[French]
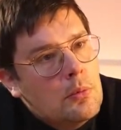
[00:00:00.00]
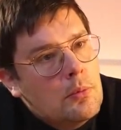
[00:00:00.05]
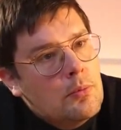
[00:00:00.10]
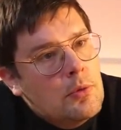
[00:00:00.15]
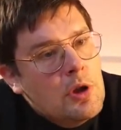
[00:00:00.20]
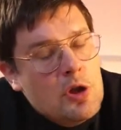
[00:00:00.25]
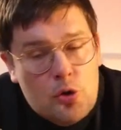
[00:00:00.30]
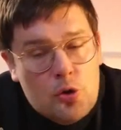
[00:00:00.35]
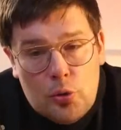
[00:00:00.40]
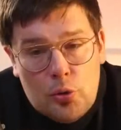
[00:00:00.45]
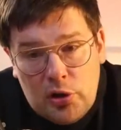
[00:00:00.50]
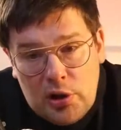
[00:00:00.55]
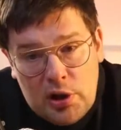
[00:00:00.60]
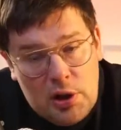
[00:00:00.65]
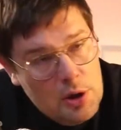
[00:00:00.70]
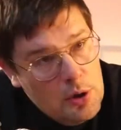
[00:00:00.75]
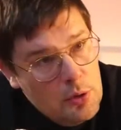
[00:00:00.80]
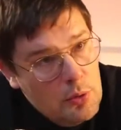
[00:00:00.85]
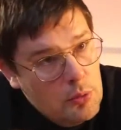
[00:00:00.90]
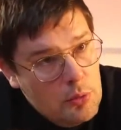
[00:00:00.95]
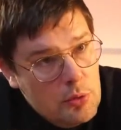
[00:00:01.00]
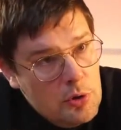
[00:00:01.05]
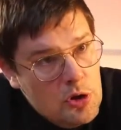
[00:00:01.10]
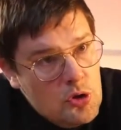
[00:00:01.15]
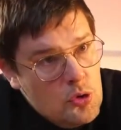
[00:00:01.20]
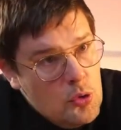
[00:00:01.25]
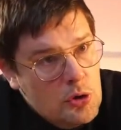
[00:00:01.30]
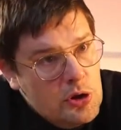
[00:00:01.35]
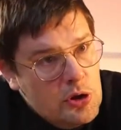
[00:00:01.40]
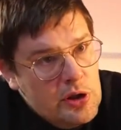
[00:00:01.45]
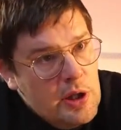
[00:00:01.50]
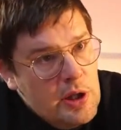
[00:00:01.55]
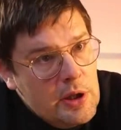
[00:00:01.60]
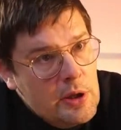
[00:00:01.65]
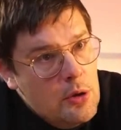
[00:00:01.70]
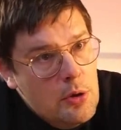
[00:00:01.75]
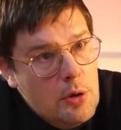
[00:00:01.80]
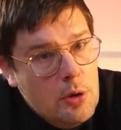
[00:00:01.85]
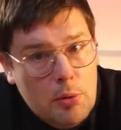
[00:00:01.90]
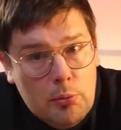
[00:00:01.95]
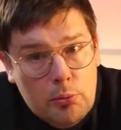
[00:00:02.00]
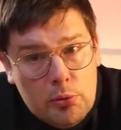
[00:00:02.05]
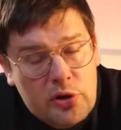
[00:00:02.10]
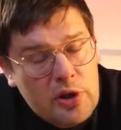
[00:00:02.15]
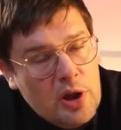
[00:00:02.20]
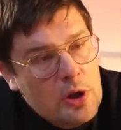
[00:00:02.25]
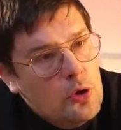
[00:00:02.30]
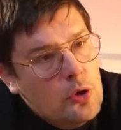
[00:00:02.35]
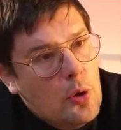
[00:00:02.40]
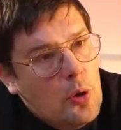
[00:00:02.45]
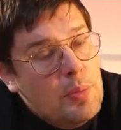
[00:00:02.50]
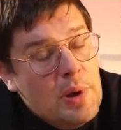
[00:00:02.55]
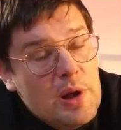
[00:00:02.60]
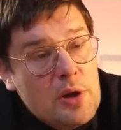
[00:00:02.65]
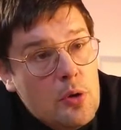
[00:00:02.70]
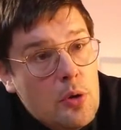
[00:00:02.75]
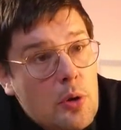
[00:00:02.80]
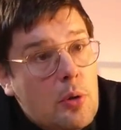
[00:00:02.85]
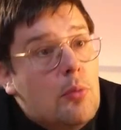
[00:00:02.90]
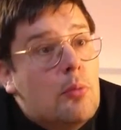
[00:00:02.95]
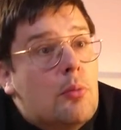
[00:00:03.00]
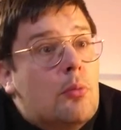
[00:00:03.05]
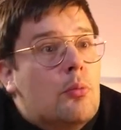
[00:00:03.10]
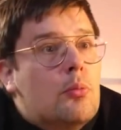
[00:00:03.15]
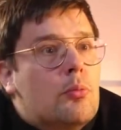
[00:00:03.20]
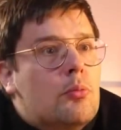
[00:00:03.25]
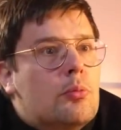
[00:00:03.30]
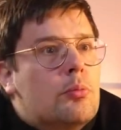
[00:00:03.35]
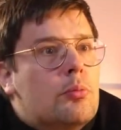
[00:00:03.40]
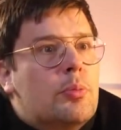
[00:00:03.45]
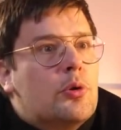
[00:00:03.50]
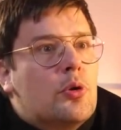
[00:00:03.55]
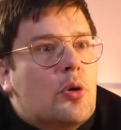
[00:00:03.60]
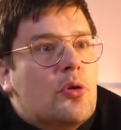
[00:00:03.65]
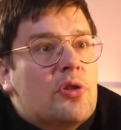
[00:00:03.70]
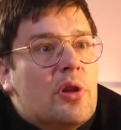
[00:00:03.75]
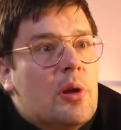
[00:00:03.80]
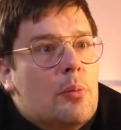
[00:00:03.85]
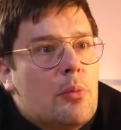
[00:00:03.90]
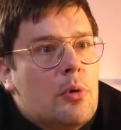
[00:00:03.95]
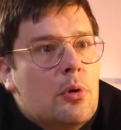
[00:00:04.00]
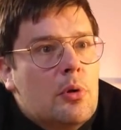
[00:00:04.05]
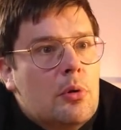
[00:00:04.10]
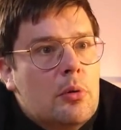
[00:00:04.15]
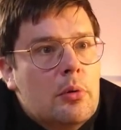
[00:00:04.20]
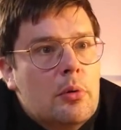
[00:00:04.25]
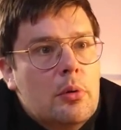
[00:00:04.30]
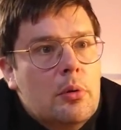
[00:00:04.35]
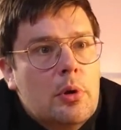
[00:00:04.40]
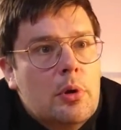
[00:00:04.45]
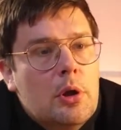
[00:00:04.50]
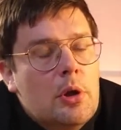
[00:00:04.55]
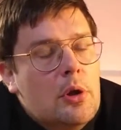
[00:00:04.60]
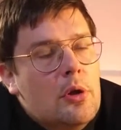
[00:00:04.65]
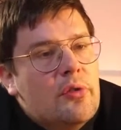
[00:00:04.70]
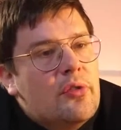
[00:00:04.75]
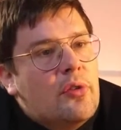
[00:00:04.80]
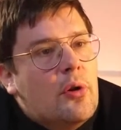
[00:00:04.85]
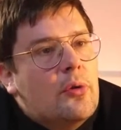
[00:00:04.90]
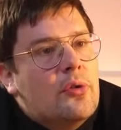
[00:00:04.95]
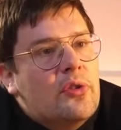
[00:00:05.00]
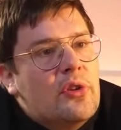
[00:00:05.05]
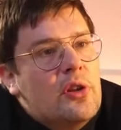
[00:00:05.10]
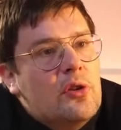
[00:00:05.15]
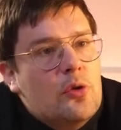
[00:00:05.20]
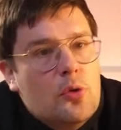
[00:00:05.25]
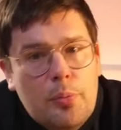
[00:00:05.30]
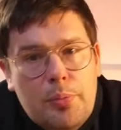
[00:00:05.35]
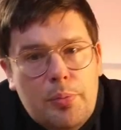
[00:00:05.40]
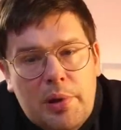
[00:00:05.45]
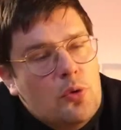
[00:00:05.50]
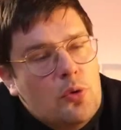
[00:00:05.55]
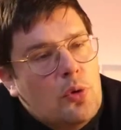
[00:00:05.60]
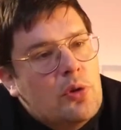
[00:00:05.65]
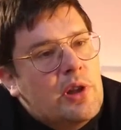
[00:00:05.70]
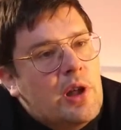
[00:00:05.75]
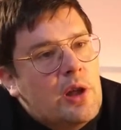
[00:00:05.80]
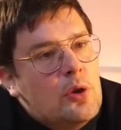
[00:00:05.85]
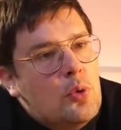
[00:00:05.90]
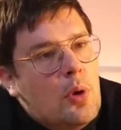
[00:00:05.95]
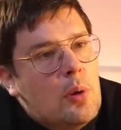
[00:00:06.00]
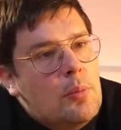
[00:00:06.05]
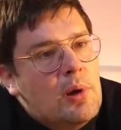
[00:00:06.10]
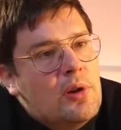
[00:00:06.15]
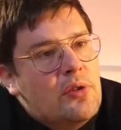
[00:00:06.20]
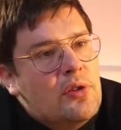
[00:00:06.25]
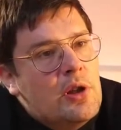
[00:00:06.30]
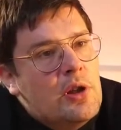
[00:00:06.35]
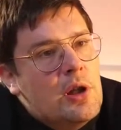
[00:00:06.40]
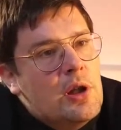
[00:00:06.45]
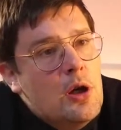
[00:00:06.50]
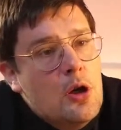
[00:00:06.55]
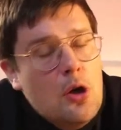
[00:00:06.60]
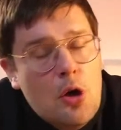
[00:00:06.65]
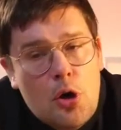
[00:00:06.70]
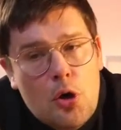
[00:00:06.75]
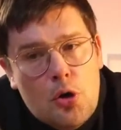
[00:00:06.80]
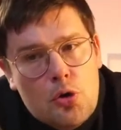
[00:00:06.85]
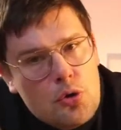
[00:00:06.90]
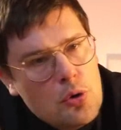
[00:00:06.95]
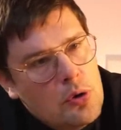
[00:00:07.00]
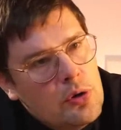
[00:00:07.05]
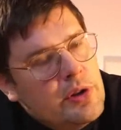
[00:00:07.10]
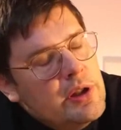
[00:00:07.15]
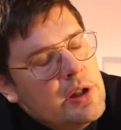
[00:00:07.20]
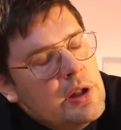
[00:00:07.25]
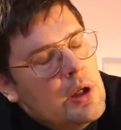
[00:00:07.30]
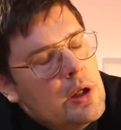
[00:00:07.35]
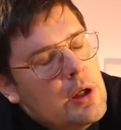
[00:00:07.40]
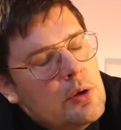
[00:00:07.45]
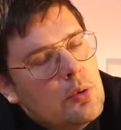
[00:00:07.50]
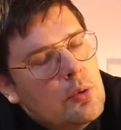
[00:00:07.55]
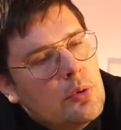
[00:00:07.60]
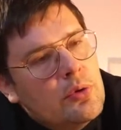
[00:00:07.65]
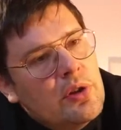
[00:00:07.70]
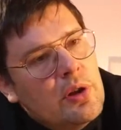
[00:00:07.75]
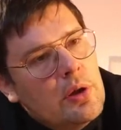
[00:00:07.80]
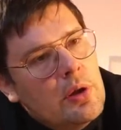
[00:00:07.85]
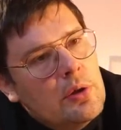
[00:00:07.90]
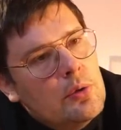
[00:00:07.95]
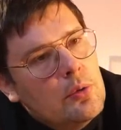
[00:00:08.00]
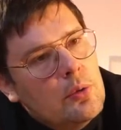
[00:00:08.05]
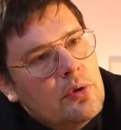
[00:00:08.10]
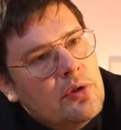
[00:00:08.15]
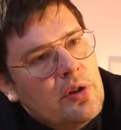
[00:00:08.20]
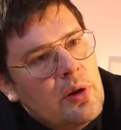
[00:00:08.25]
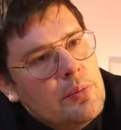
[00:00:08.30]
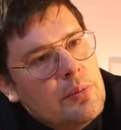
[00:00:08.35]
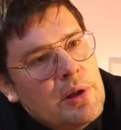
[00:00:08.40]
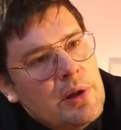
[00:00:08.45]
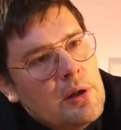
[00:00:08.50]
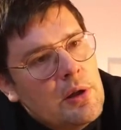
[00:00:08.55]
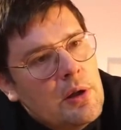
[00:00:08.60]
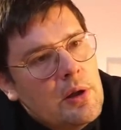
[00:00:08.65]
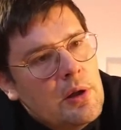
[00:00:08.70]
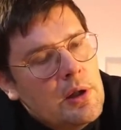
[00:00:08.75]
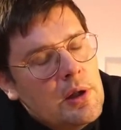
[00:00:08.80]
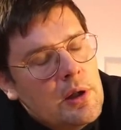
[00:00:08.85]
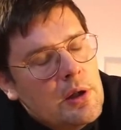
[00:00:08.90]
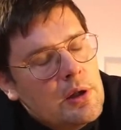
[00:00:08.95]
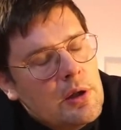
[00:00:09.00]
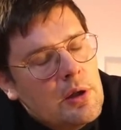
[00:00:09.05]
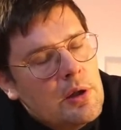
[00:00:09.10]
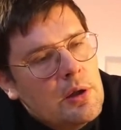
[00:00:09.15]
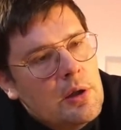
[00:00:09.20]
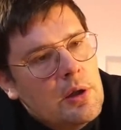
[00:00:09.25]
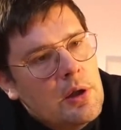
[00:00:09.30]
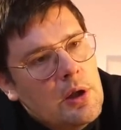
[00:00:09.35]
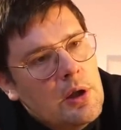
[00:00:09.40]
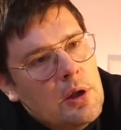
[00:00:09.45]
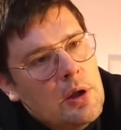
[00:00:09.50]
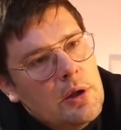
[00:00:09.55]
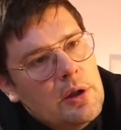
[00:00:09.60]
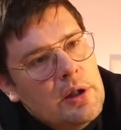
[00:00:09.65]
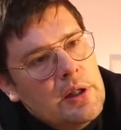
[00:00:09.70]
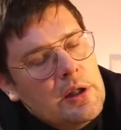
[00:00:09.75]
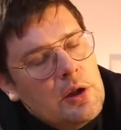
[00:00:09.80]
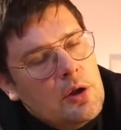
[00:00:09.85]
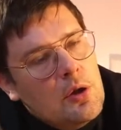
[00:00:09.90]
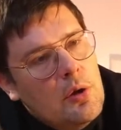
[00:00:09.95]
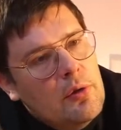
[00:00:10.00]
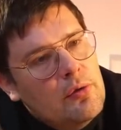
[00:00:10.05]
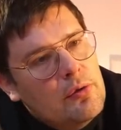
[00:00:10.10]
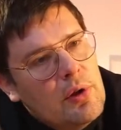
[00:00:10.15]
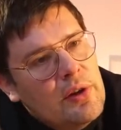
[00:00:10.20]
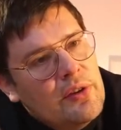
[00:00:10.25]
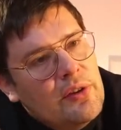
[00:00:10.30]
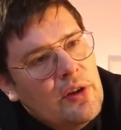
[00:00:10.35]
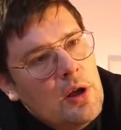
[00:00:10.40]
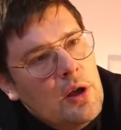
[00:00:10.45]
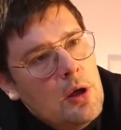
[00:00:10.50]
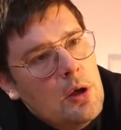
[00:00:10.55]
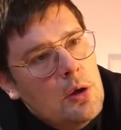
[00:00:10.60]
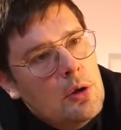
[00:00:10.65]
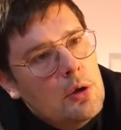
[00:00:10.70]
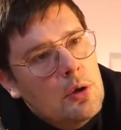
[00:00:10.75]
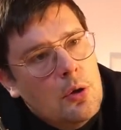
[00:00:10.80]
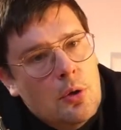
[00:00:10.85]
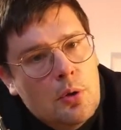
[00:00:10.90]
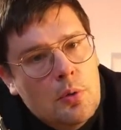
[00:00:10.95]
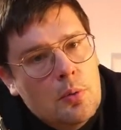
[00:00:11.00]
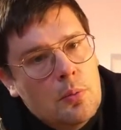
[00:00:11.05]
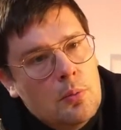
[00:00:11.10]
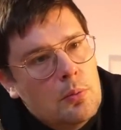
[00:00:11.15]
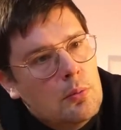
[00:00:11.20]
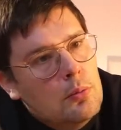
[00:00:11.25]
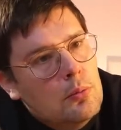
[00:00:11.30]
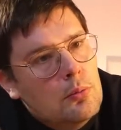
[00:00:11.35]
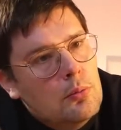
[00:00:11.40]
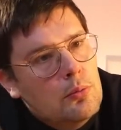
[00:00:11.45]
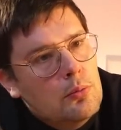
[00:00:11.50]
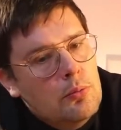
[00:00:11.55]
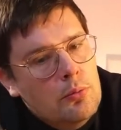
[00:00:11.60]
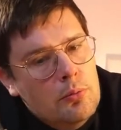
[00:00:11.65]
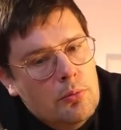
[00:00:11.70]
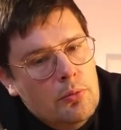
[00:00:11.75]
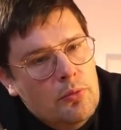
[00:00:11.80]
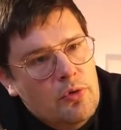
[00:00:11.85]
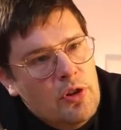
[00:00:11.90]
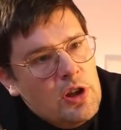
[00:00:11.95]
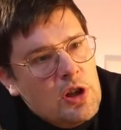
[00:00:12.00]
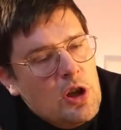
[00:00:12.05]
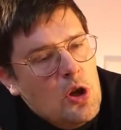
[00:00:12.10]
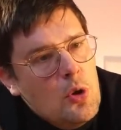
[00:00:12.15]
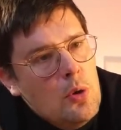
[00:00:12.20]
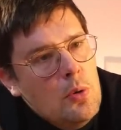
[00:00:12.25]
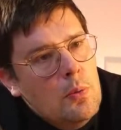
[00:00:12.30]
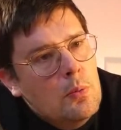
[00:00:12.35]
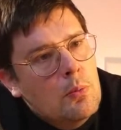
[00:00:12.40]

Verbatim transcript: Et je serai, euh, et je le dis d'ailleurs, si un orpailleur potentiellement euh, français se perd sur le territoire brésilien, je le dis à nos, amis et, grands voisins, flinguez-le.